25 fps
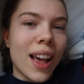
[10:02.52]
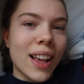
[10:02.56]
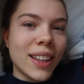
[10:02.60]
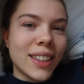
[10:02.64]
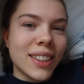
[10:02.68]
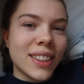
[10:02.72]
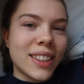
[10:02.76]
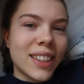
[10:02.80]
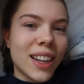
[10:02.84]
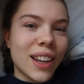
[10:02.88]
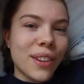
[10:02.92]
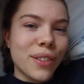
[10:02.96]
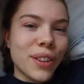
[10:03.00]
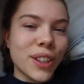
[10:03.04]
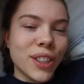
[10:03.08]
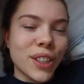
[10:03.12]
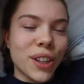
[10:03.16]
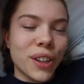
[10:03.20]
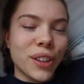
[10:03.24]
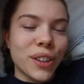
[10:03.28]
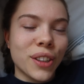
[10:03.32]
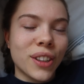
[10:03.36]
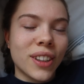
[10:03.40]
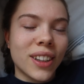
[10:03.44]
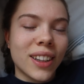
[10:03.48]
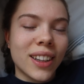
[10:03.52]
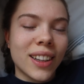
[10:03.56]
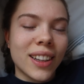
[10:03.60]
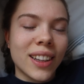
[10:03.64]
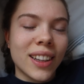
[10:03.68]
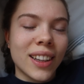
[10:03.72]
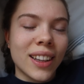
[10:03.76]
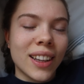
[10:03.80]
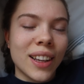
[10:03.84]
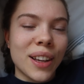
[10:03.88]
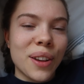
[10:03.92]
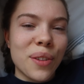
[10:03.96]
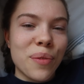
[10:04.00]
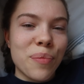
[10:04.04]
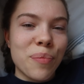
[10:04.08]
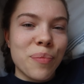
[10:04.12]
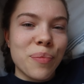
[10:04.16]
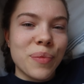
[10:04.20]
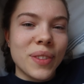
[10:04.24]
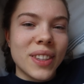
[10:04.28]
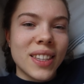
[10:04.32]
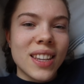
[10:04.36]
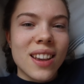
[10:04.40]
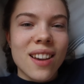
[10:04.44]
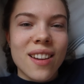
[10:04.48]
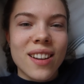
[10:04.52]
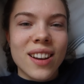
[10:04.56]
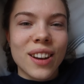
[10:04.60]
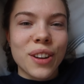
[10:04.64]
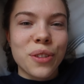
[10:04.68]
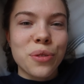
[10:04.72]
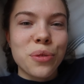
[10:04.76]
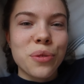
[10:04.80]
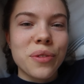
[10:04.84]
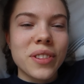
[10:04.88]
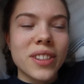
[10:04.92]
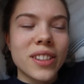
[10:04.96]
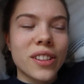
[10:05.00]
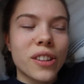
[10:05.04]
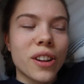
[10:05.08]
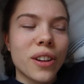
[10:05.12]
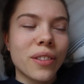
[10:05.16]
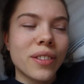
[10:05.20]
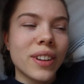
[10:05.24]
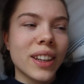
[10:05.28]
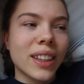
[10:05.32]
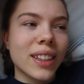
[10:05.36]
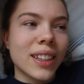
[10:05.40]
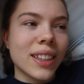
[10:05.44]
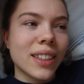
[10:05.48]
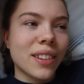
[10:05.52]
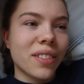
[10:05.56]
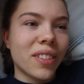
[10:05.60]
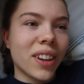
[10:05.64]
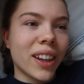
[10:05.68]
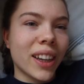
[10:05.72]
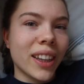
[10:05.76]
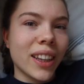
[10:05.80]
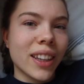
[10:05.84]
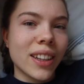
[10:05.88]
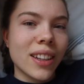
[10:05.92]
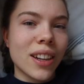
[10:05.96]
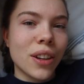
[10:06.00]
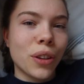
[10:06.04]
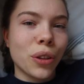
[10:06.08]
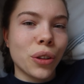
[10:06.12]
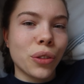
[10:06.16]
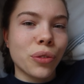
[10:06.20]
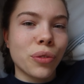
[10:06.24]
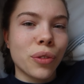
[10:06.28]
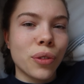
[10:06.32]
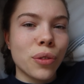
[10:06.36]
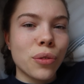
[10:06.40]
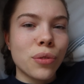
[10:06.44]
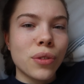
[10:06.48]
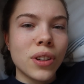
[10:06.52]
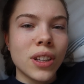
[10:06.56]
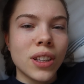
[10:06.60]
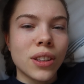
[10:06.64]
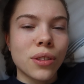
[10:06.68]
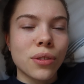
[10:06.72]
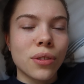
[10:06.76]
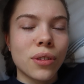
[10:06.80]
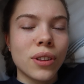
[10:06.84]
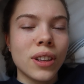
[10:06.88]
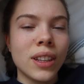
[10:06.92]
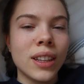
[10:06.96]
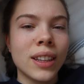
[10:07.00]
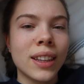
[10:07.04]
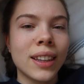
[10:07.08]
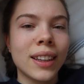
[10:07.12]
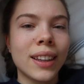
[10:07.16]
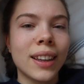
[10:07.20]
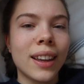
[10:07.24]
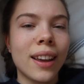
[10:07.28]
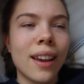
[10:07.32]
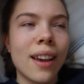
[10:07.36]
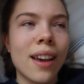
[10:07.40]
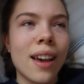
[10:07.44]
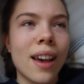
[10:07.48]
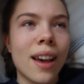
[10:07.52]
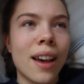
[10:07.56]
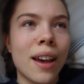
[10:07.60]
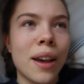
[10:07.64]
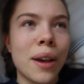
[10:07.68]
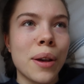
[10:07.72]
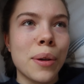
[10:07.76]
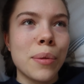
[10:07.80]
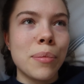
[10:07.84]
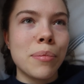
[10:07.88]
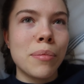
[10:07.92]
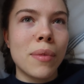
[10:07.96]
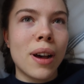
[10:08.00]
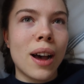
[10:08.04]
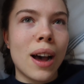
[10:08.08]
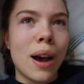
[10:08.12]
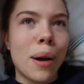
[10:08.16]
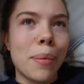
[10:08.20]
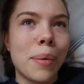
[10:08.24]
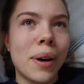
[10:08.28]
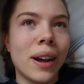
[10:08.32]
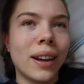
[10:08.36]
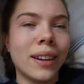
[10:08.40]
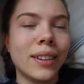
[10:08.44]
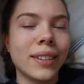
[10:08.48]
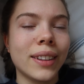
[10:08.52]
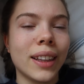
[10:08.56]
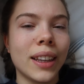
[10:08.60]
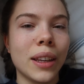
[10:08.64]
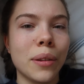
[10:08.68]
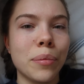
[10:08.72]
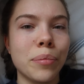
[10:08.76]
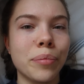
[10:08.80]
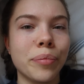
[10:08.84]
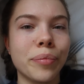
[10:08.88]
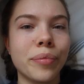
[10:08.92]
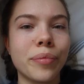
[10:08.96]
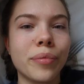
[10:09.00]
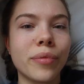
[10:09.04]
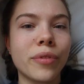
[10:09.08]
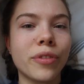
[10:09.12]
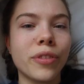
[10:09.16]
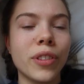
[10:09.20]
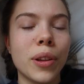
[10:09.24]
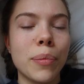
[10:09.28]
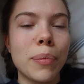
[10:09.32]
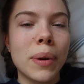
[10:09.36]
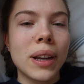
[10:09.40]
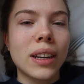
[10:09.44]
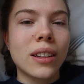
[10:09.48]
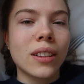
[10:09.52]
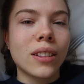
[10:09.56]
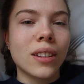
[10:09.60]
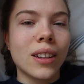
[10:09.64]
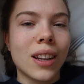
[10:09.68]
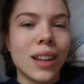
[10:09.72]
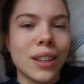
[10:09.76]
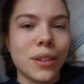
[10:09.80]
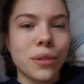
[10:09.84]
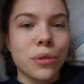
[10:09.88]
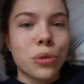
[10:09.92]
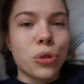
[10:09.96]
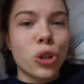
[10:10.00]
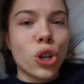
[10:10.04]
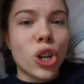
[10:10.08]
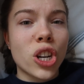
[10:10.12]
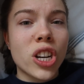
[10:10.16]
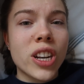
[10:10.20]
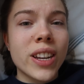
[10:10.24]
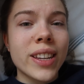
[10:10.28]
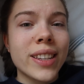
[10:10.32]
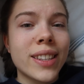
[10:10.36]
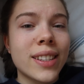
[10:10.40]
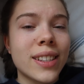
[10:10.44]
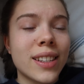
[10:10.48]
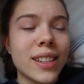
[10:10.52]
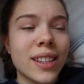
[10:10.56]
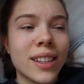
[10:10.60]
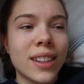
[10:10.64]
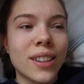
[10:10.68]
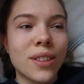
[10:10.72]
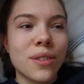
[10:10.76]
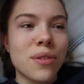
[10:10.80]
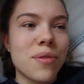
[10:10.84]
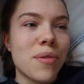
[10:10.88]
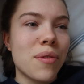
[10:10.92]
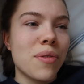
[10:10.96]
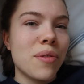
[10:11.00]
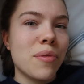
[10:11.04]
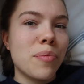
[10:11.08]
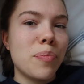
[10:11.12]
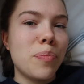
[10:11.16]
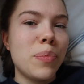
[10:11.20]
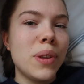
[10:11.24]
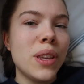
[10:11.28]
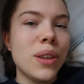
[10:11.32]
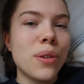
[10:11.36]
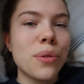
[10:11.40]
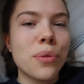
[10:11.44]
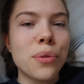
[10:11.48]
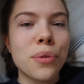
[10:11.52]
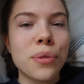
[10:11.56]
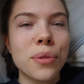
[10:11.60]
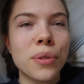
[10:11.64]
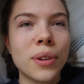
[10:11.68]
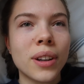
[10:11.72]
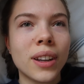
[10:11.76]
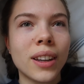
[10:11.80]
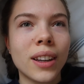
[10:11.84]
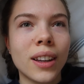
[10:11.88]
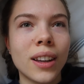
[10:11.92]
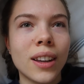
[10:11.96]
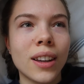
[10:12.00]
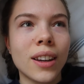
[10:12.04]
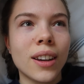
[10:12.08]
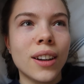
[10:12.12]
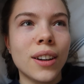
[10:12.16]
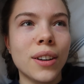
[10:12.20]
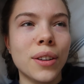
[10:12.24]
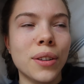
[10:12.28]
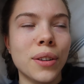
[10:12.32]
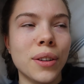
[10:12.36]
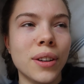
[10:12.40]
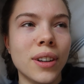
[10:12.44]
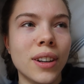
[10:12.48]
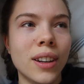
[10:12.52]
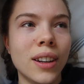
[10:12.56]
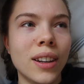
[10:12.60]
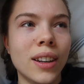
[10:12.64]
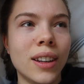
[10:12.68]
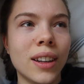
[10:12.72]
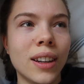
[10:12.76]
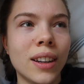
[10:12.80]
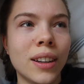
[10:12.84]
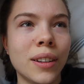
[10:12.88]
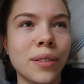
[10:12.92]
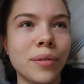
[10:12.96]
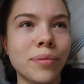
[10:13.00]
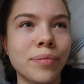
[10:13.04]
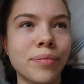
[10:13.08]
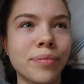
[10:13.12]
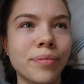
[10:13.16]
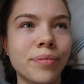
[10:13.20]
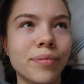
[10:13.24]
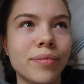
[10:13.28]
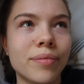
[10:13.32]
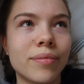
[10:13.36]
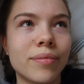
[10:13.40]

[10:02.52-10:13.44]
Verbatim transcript: Es ist teilweise auch ähm, sehr naturwissenschaftlich, das variiert natürlich von Uni zu Uni, ähm, aber eben viel Mathe, also Statistik und Bio und ähm,